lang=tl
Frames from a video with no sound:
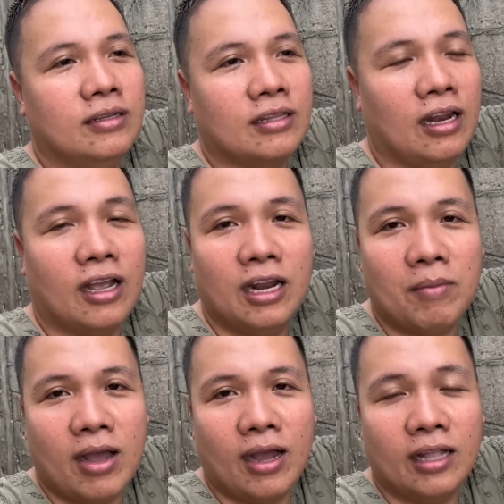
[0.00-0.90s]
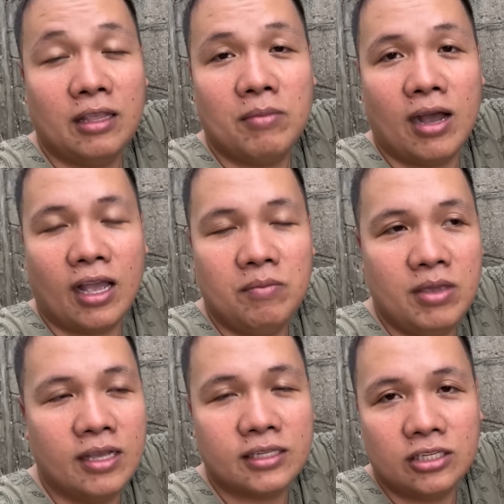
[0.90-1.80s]
Talaga namang ating mga
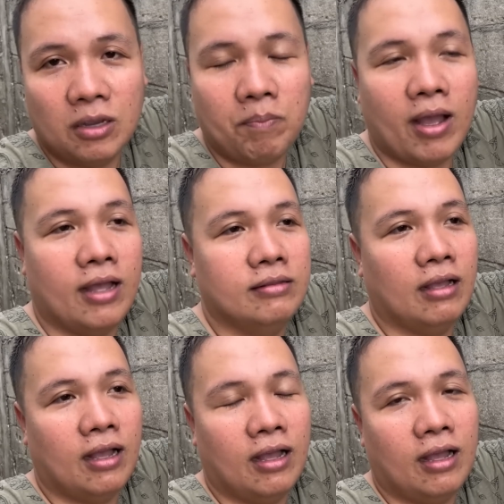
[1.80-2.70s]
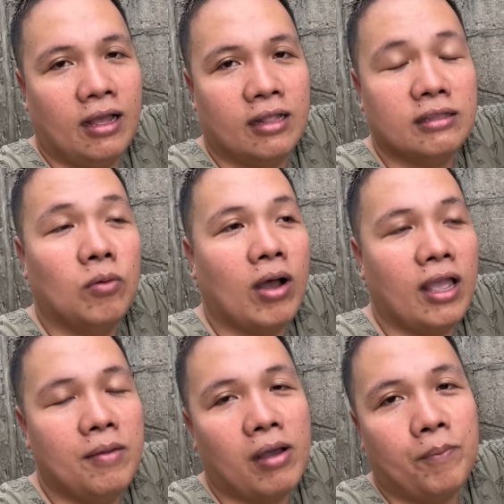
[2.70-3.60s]
kaibigan sa Japan ah, at nawa
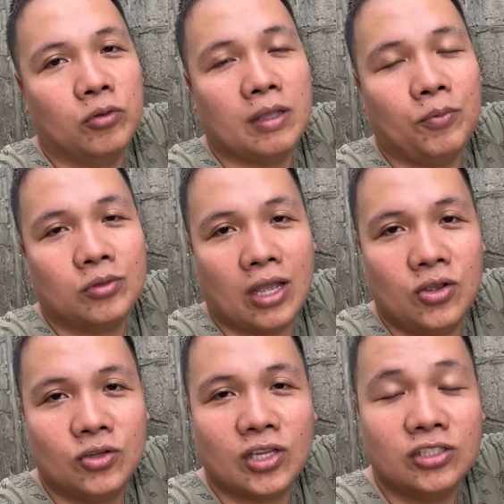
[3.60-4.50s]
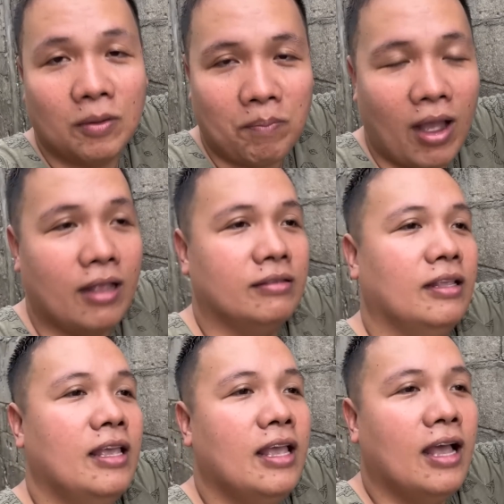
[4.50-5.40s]
eh makapunta po tayo sa Japan.
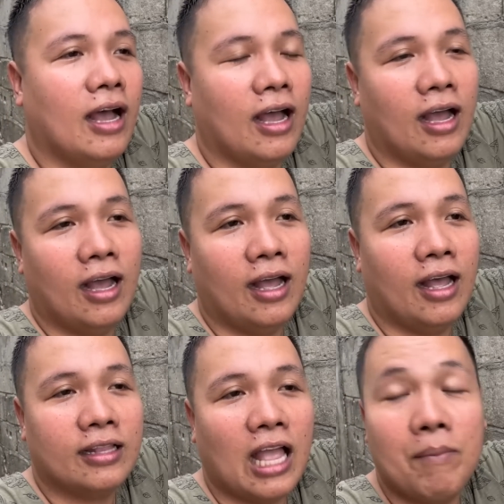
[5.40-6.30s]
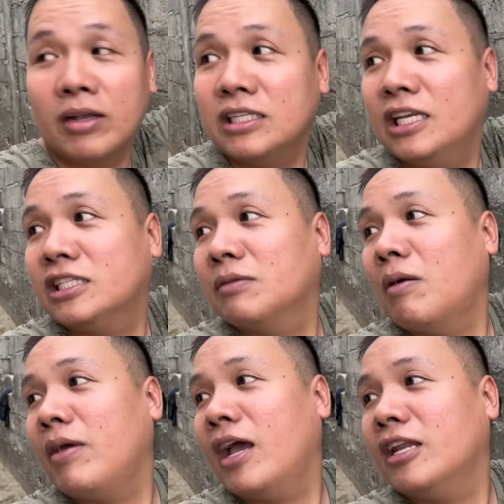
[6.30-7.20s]
Ah, at habang si
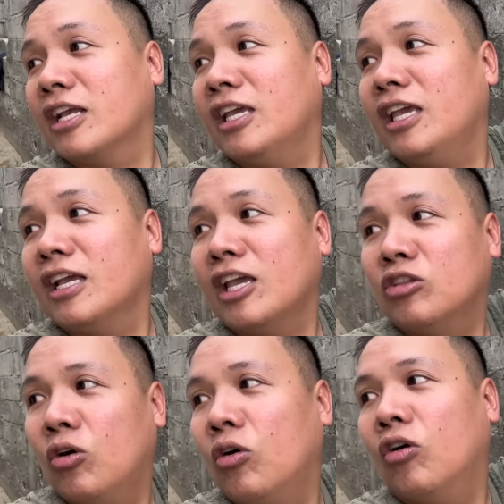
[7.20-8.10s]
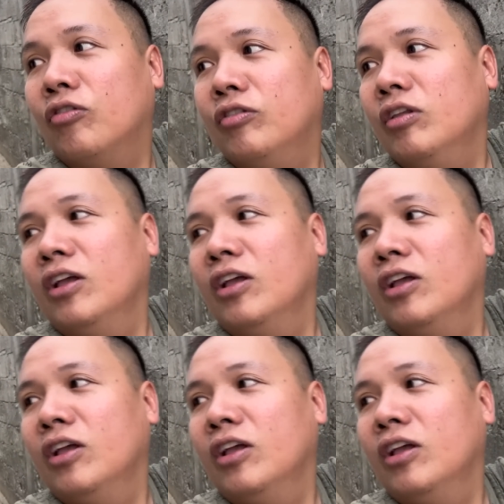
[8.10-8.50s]
Chamame ay nag-iingay doon,